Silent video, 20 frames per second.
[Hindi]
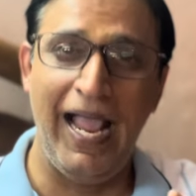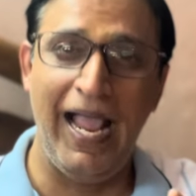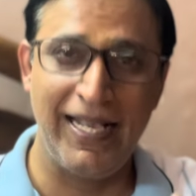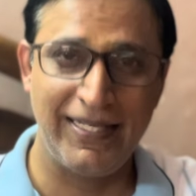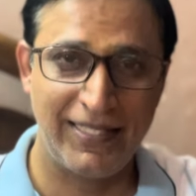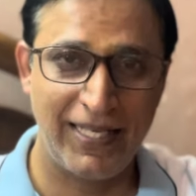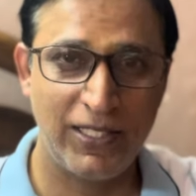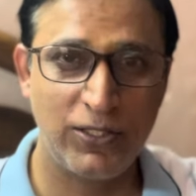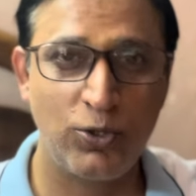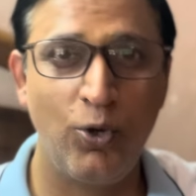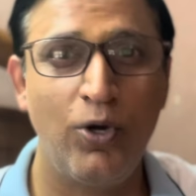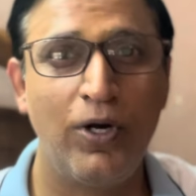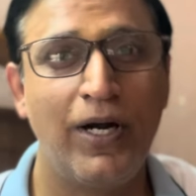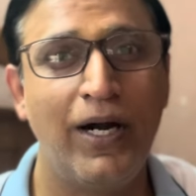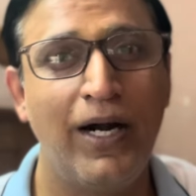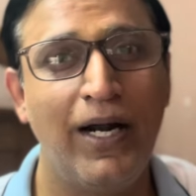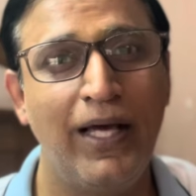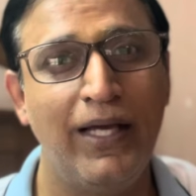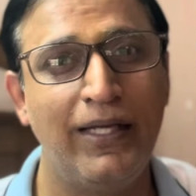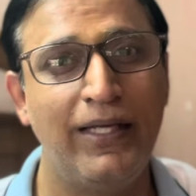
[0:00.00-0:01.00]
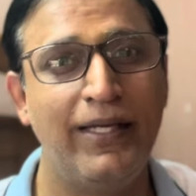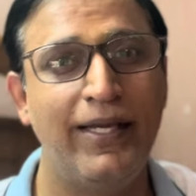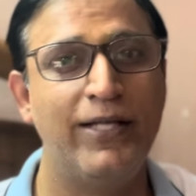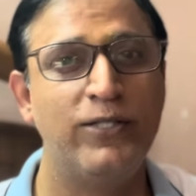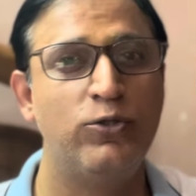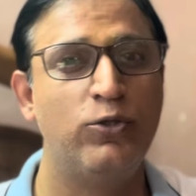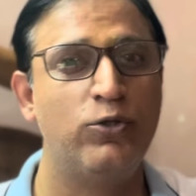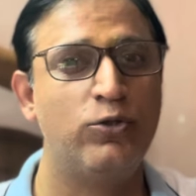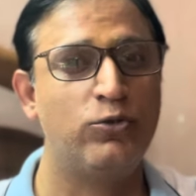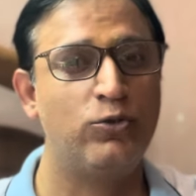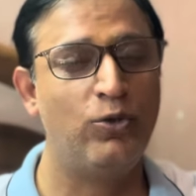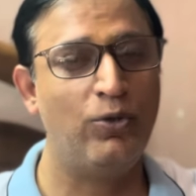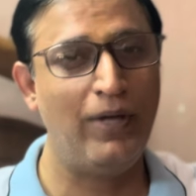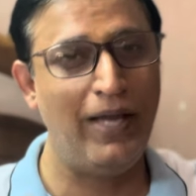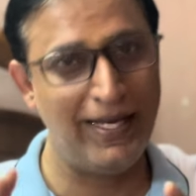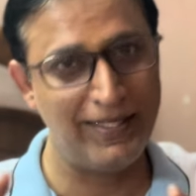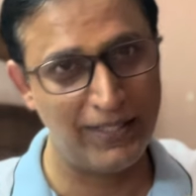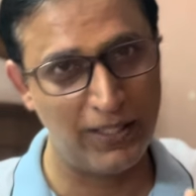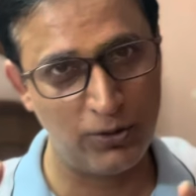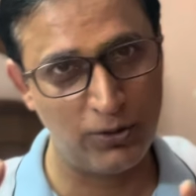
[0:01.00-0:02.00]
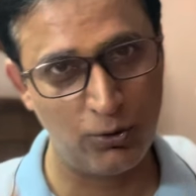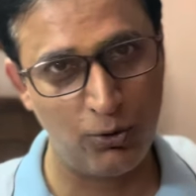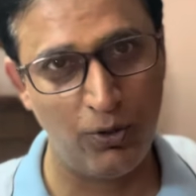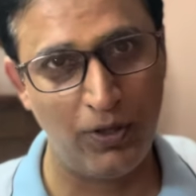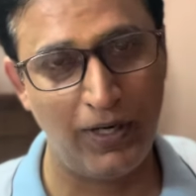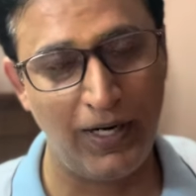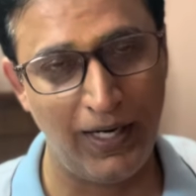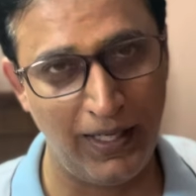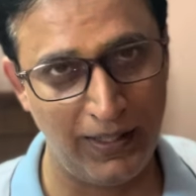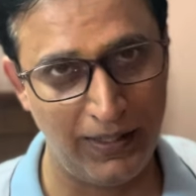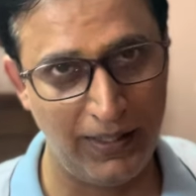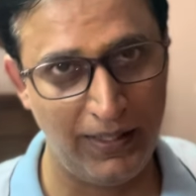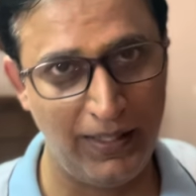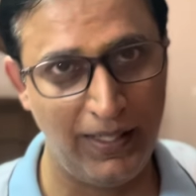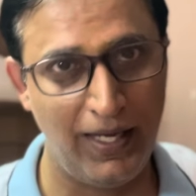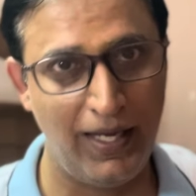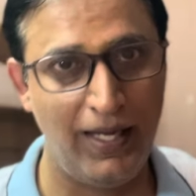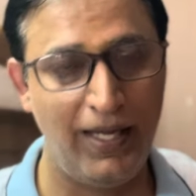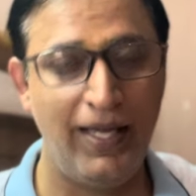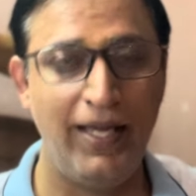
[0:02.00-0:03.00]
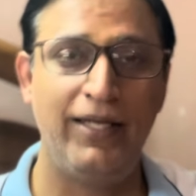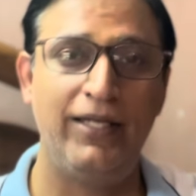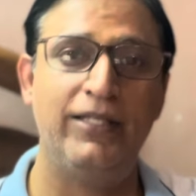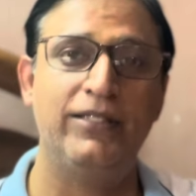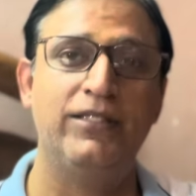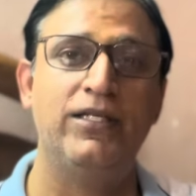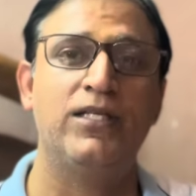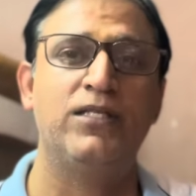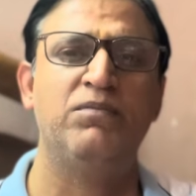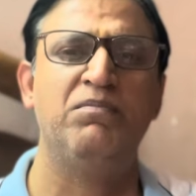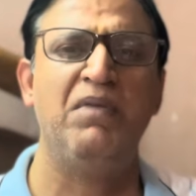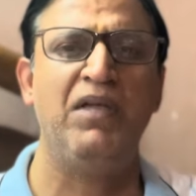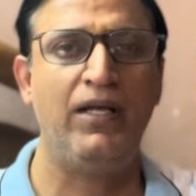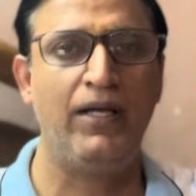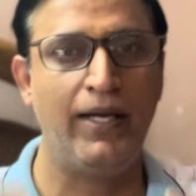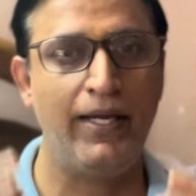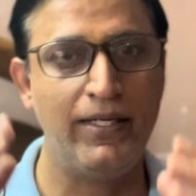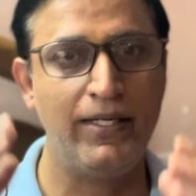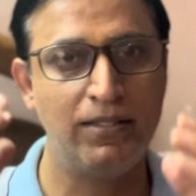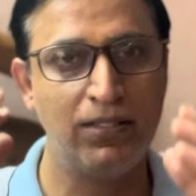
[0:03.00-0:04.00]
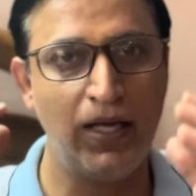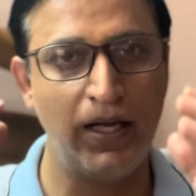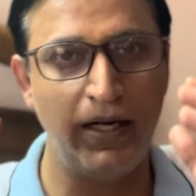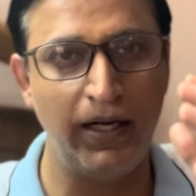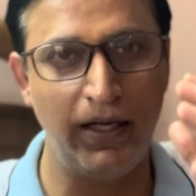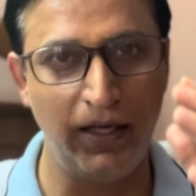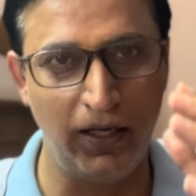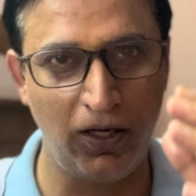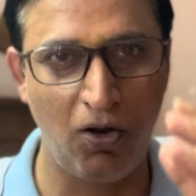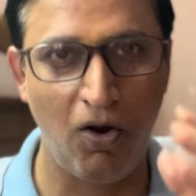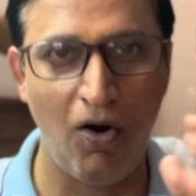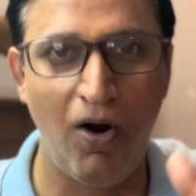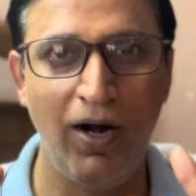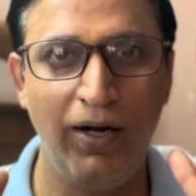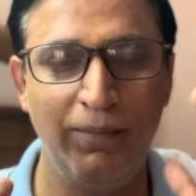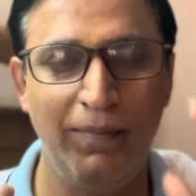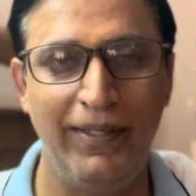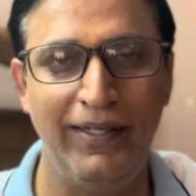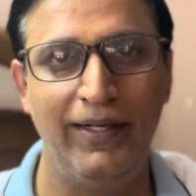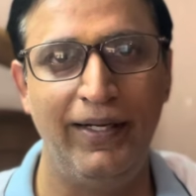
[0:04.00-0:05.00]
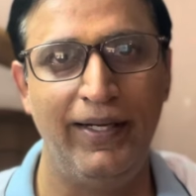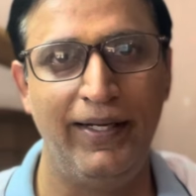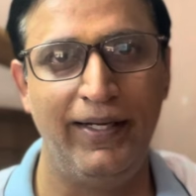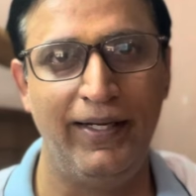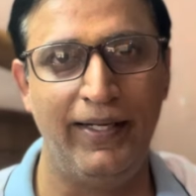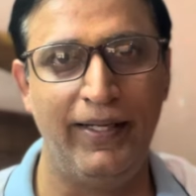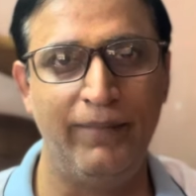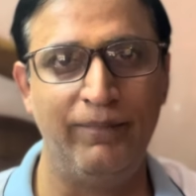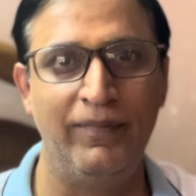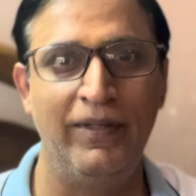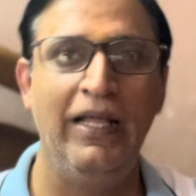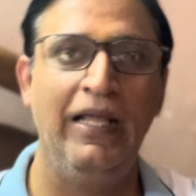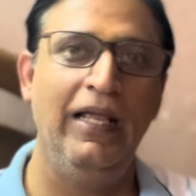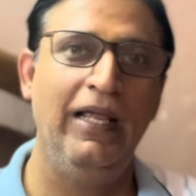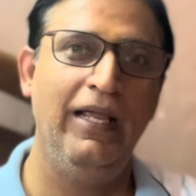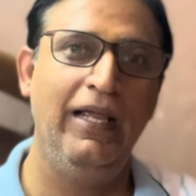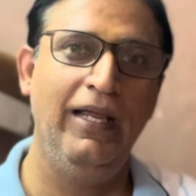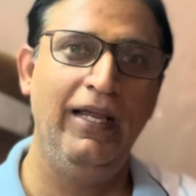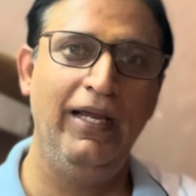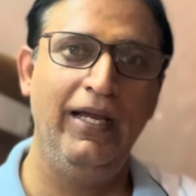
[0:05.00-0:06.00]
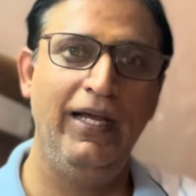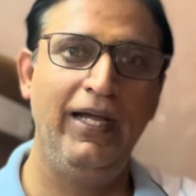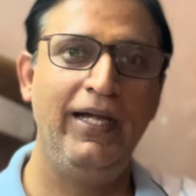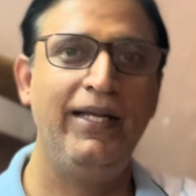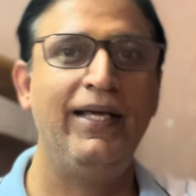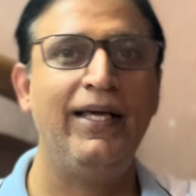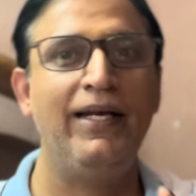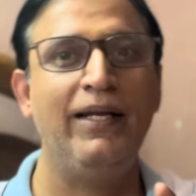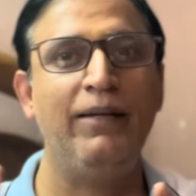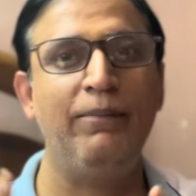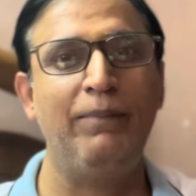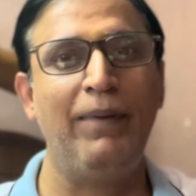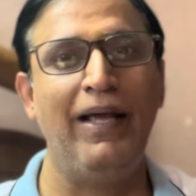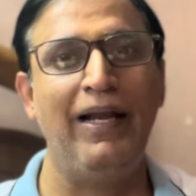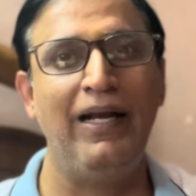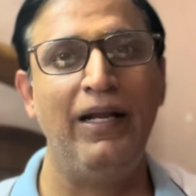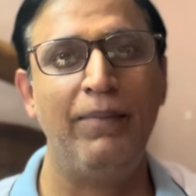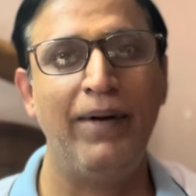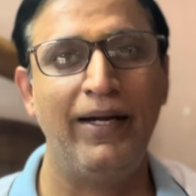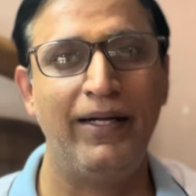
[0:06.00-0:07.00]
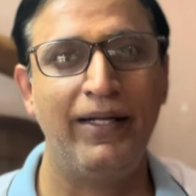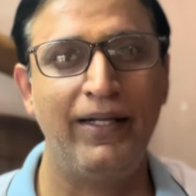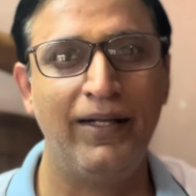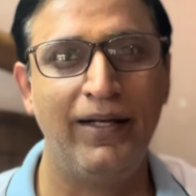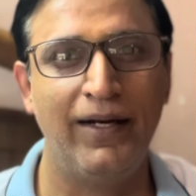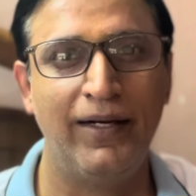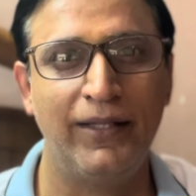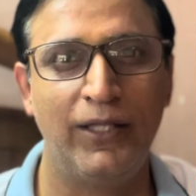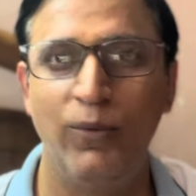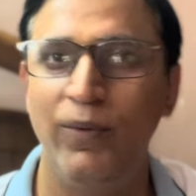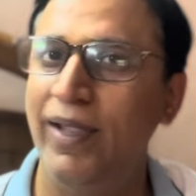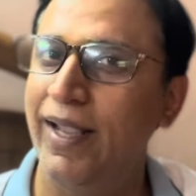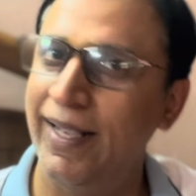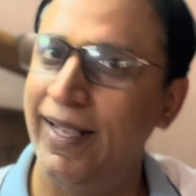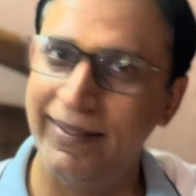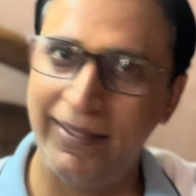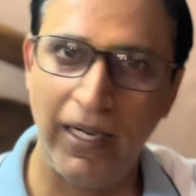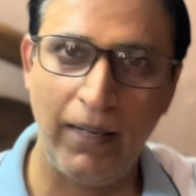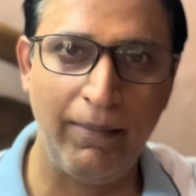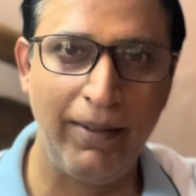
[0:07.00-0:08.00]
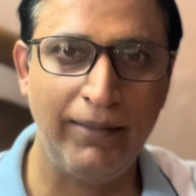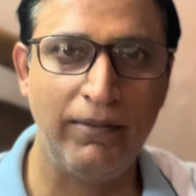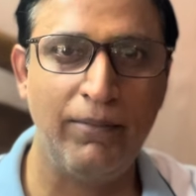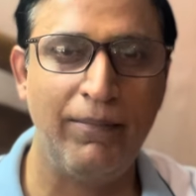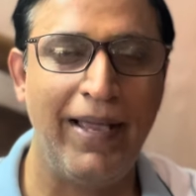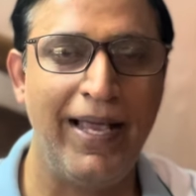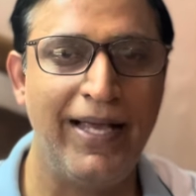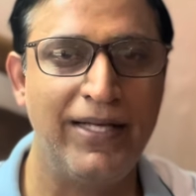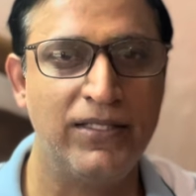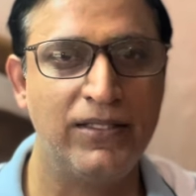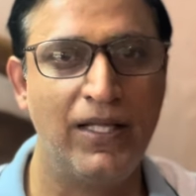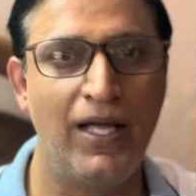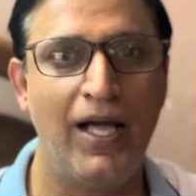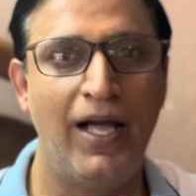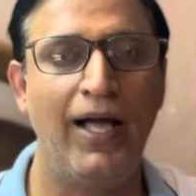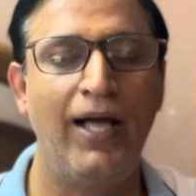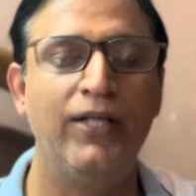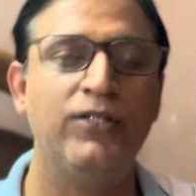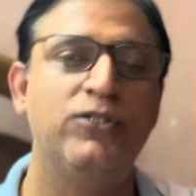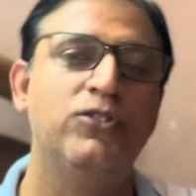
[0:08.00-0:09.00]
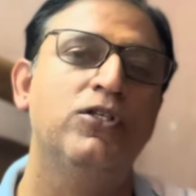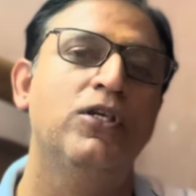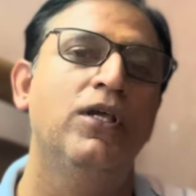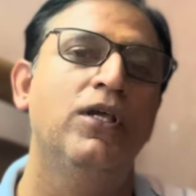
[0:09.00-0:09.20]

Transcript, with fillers: ऐसा स्कोर खड़ा किया है दोस्तों ऐसा स्कोर खड़ा किया है कि जिसमें कई सारे रिकॉर्ड बन गए हैं इंडिया ने पहले बैटिंग करते हुए हैदराबाद में मैच था आज